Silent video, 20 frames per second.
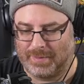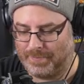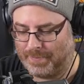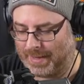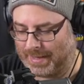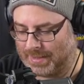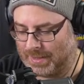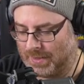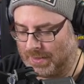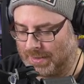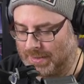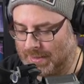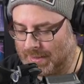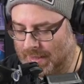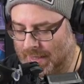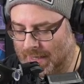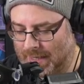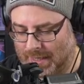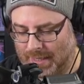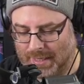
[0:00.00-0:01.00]
Parce que, tu
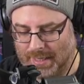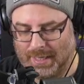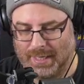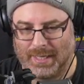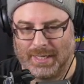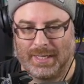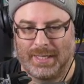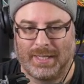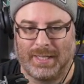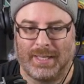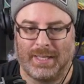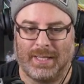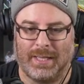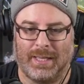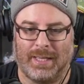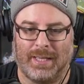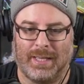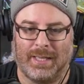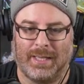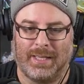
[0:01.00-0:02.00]
sais,
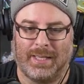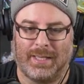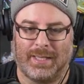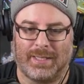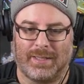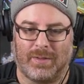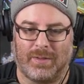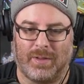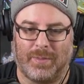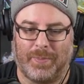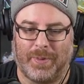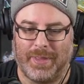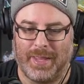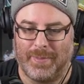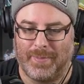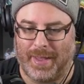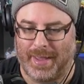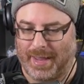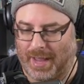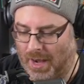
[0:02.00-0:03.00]
si on n'a pas
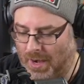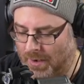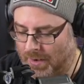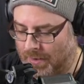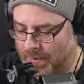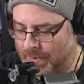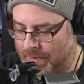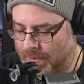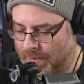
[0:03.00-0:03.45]
des meilleurs,